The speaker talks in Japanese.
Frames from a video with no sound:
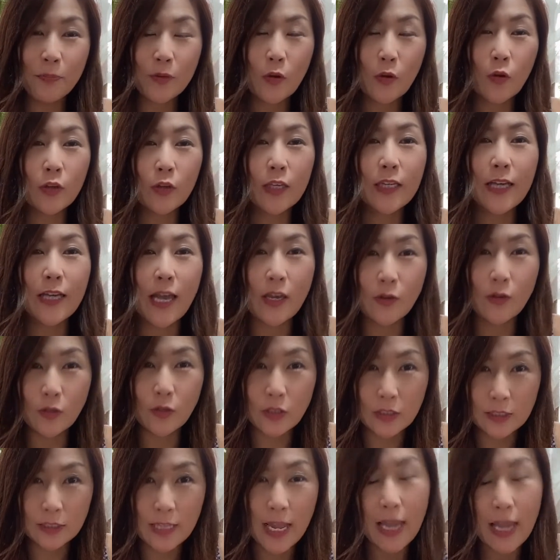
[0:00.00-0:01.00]
置き換え
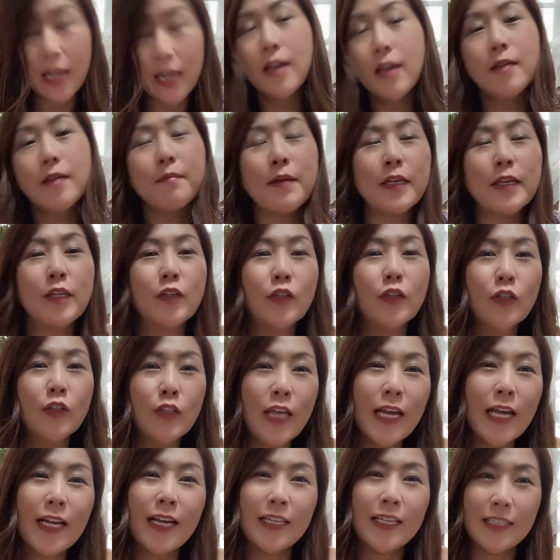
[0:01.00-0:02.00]
をして、まあ、緩
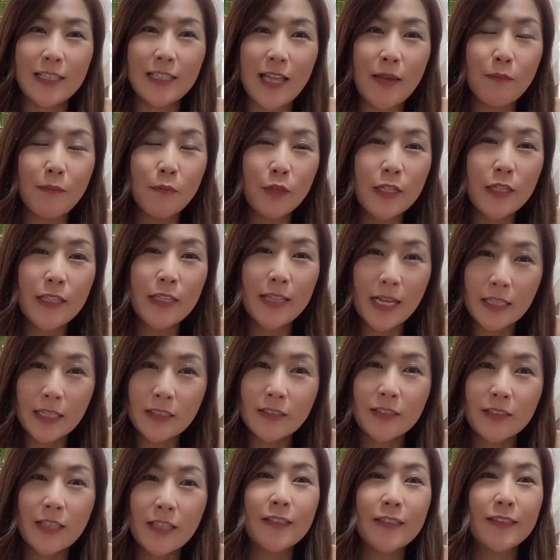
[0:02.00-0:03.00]
やかにね無理な
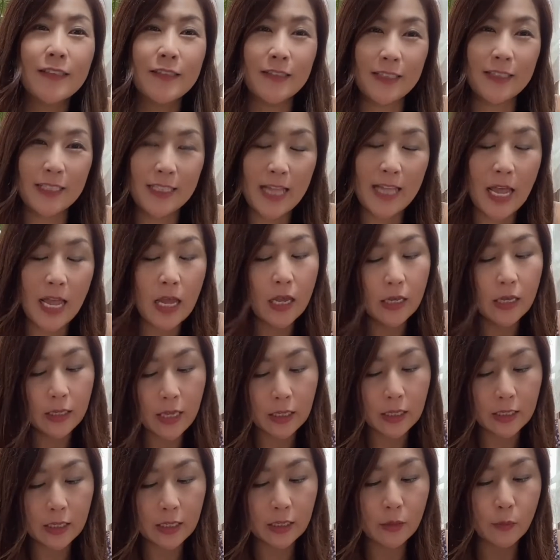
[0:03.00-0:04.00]
くっていう風にね
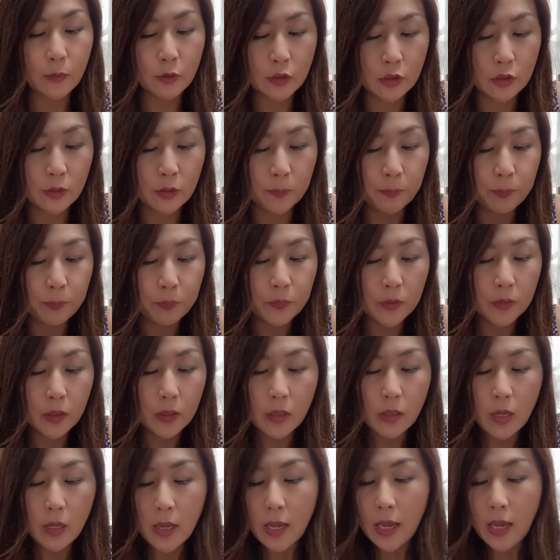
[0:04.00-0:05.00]
やっていきま
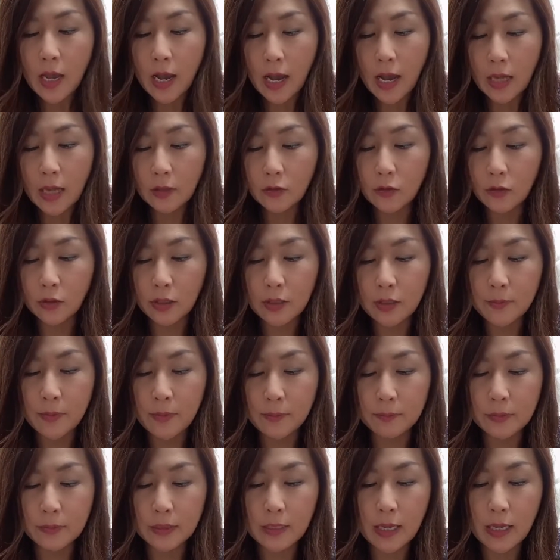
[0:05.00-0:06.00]
すあと今
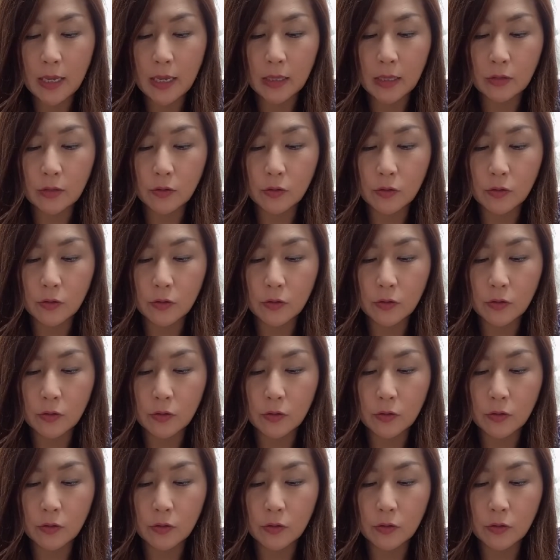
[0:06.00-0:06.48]
えっ、ー、と